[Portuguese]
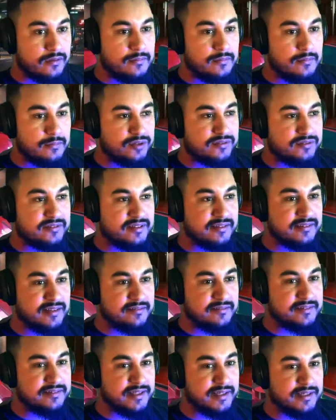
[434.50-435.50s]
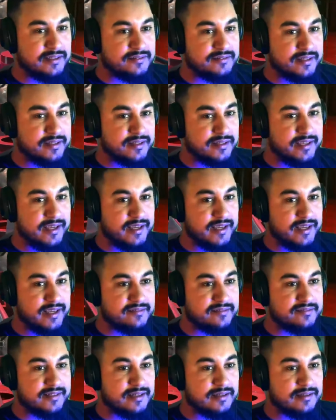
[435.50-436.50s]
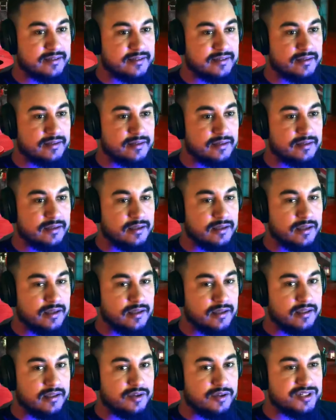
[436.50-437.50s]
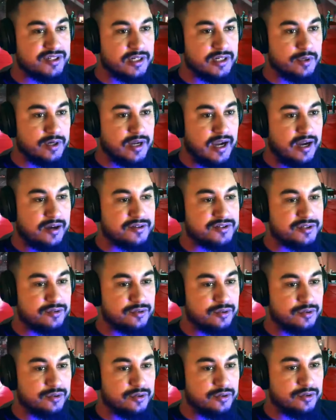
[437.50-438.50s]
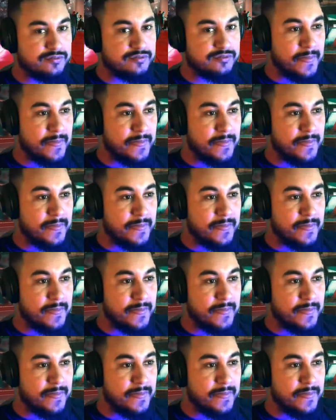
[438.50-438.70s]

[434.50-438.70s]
Bom, se distanciando daqui, rapaziada, eu chamo o carro de novo.